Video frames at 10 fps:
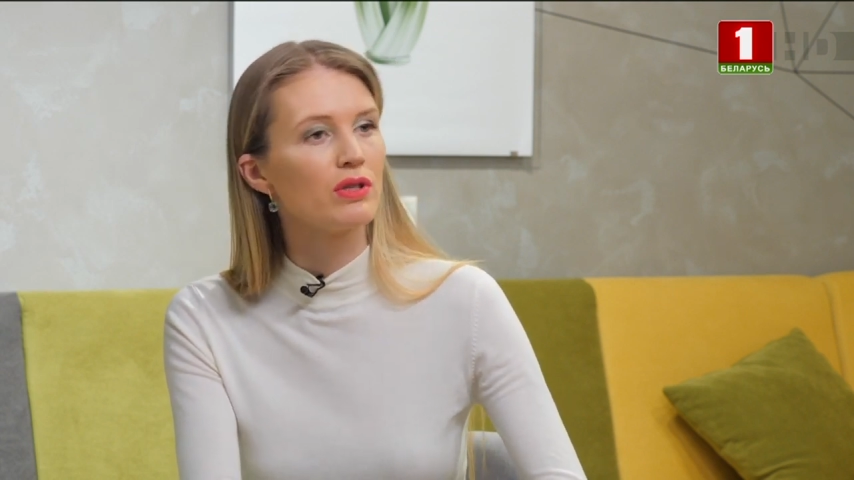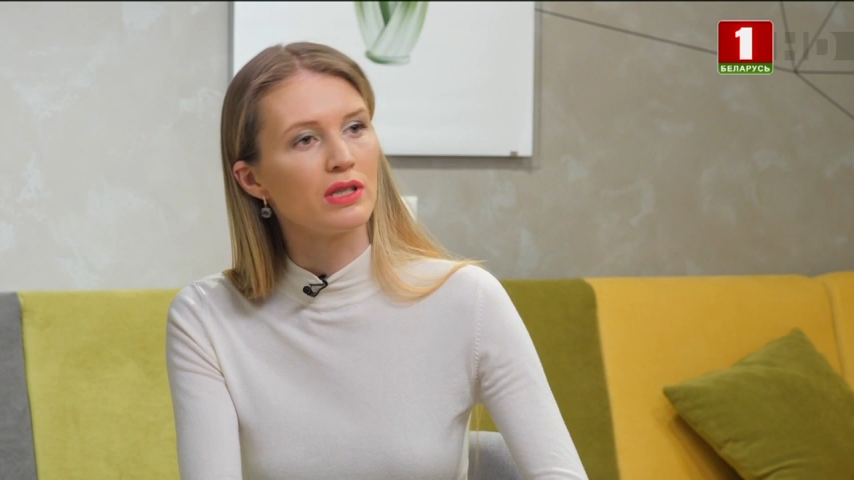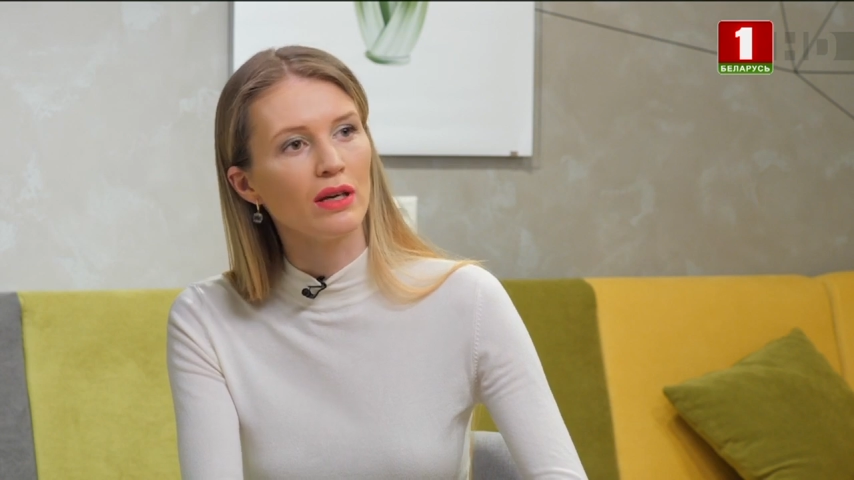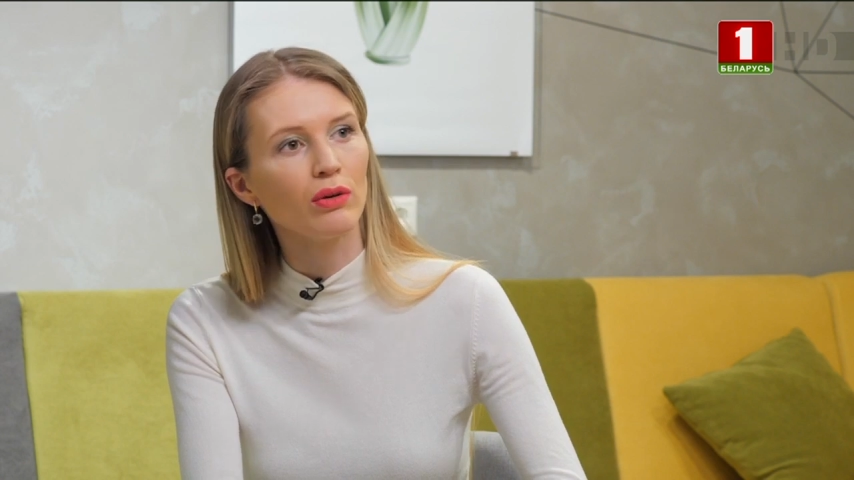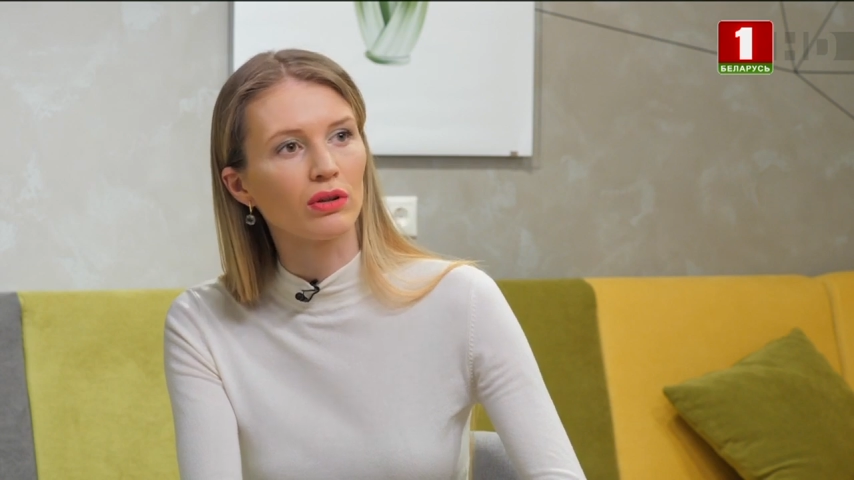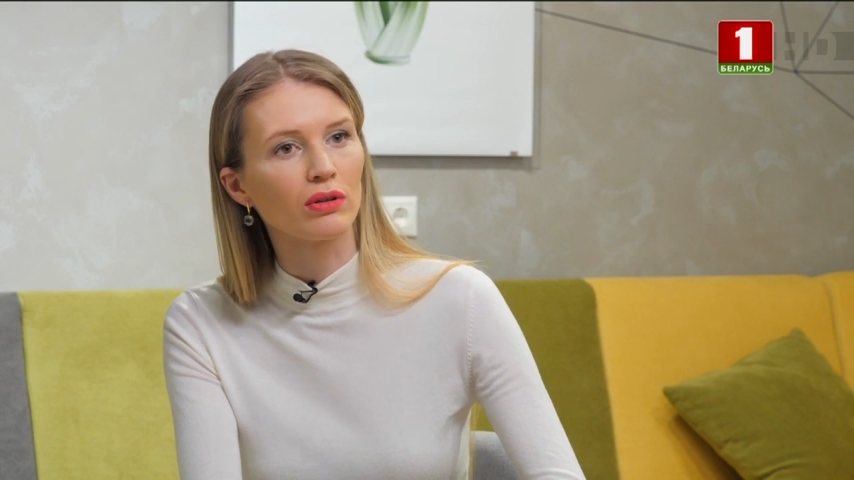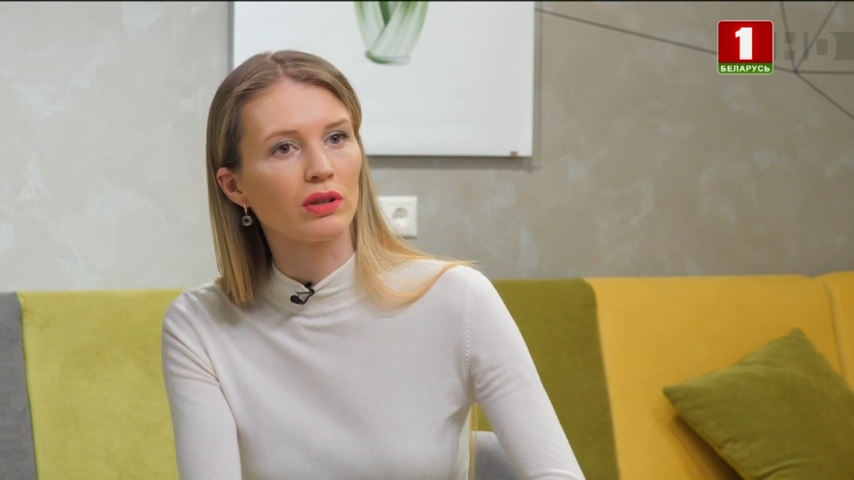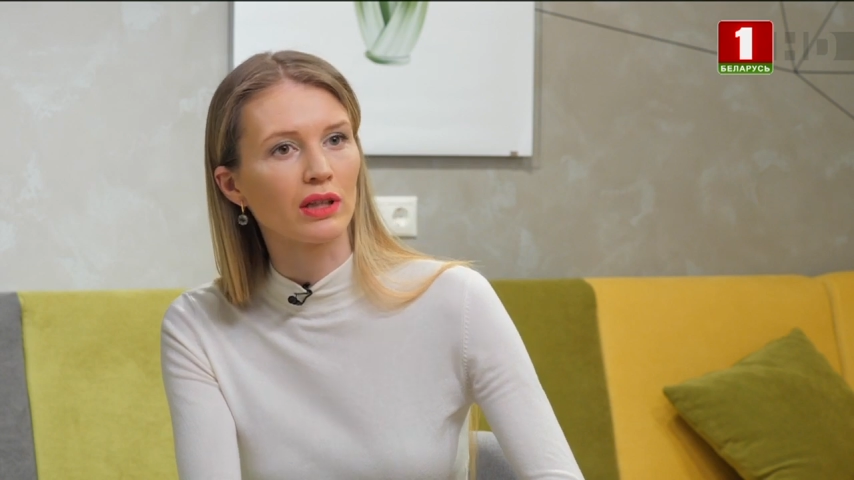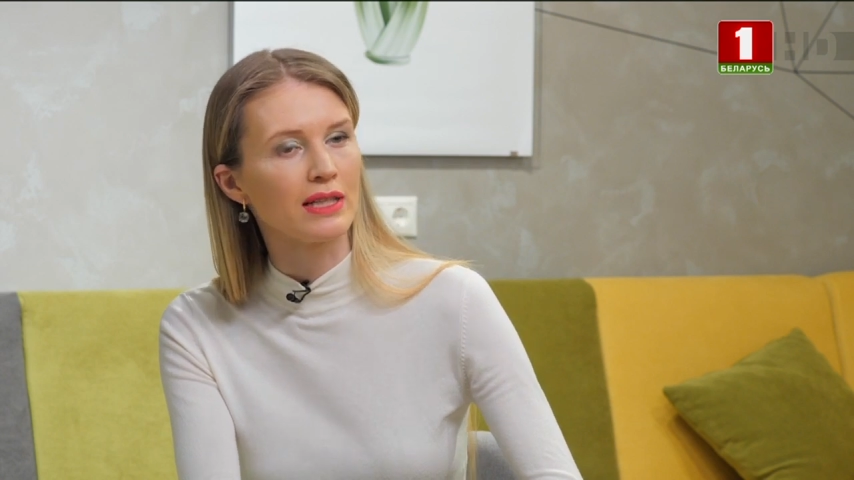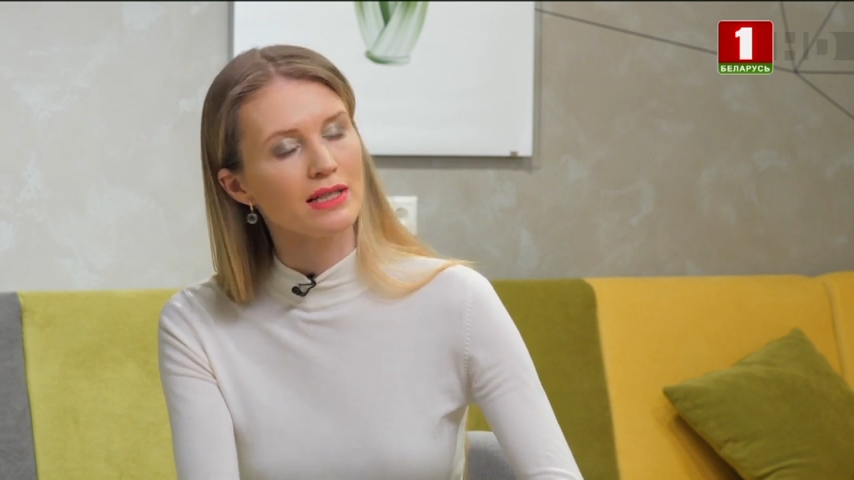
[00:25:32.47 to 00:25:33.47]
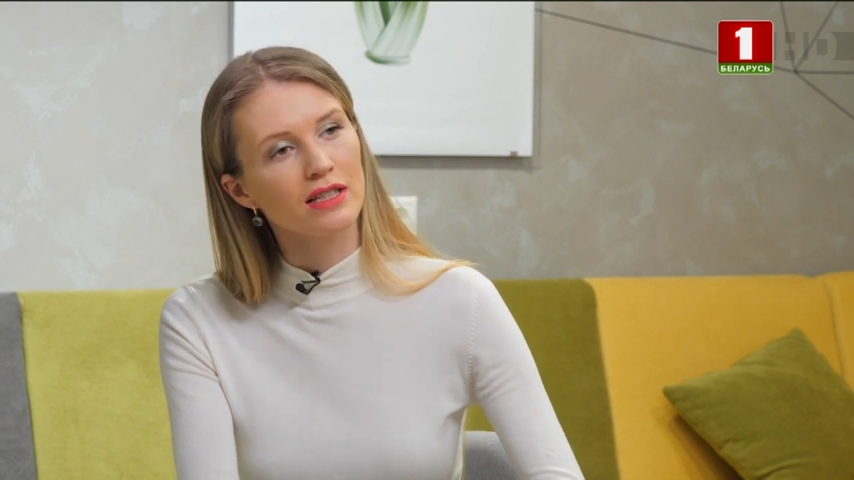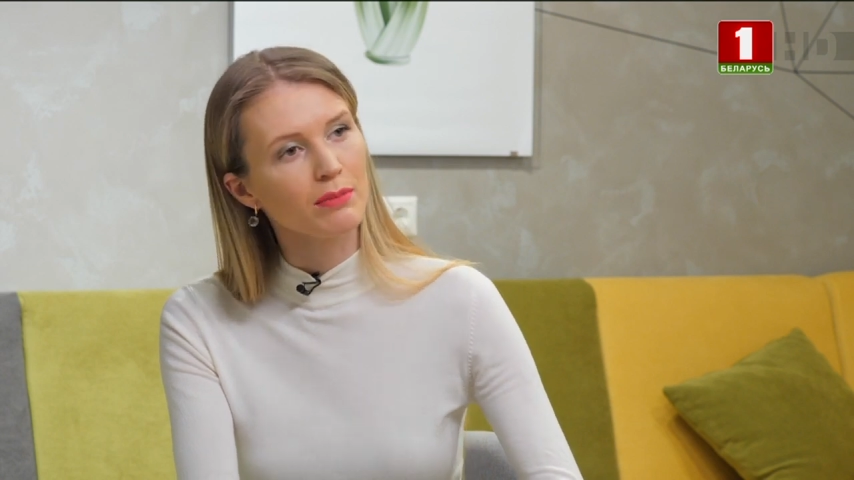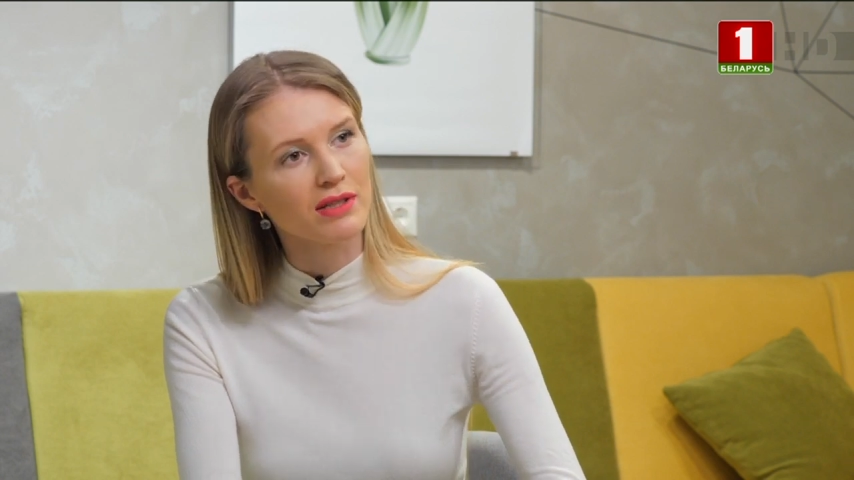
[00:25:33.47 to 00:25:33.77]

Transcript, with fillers: у детей, у которых родители